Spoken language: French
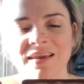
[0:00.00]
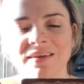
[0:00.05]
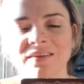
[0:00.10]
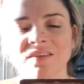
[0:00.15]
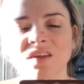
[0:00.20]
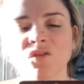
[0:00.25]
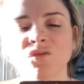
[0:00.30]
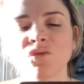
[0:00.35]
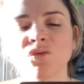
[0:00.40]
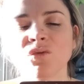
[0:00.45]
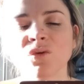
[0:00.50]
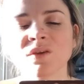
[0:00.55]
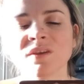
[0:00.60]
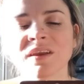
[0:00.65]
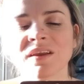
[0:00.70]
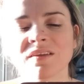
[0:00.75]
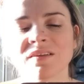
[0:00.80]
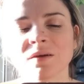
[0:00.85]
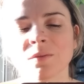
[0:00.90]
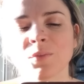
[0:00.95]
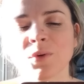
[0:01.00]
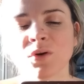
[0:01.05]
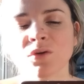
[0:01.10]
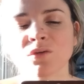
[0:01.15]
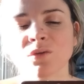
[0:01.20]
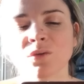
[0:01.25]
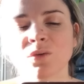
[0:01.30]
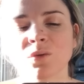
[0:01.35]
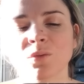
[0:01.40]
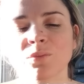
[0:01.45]
Et c'est toujours très
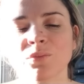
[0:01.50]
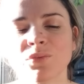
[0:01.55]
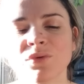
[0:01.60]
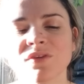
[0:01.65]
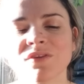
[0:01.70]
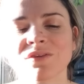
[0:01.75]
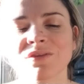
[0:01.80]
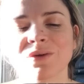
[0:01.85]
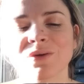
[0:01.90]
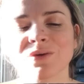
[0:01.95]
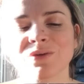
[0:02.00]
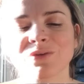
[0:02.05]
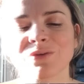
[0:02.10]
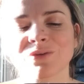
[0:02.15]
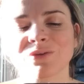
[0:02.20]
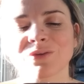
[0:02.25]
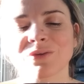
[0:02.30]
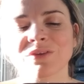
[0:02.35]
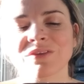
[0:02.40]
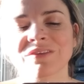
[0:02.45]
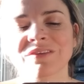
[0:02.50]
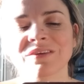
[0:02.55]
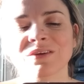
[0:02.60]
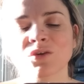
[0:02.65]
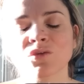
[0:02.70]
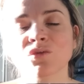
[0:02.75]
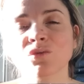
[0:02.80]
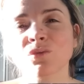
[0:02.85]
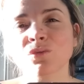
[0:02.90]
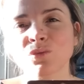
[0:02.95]
important qu'on puisse euh, se
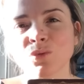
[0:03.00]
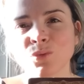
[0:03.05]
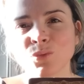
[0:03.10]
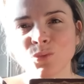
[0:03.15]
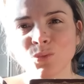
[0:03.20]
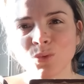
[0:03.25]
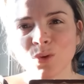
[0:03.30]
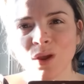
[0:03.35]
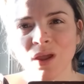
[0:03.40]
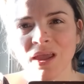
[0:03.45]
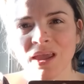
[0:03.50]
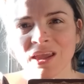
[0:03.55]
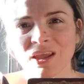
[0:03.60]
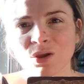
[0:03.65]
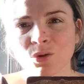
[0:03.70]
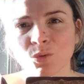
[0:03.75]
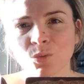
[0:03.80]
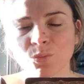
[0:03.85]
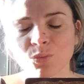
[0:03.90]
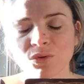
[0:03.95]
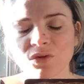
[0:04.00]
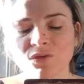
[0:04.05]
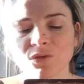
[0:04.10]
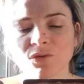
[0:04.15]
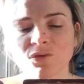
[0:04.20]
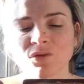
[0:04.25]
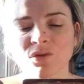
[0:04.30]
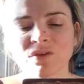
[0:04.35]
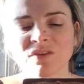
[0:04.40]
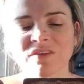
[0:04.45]
sentir soutenu et qu'on puisse
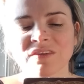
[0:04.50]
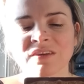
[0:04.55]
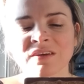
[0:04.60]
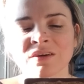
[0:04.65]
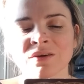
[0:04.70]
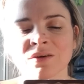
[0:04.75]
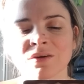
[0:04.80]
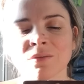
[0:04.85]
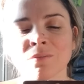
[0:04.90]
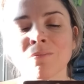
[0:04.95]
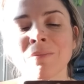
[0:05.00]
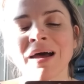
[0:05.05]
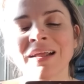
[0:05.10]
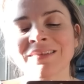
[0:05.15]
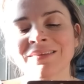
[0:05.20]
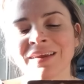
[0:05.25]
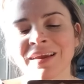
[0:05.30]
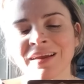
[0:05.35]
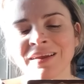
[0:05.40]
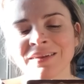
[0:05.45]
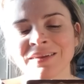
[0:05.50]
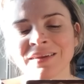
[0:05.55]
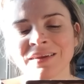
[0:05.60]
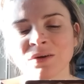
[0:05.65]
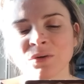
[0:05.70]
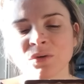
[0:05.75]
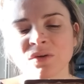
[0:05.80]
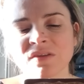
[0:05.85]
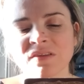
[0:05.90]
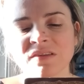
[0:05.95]
se sentir
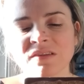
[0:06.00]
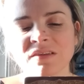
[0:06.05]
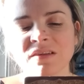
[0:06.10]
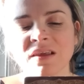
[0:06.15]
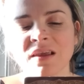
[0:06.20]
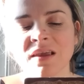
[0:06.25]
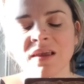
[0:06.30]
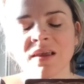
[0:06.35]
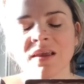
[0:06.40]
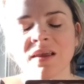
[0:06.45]
materné aussi.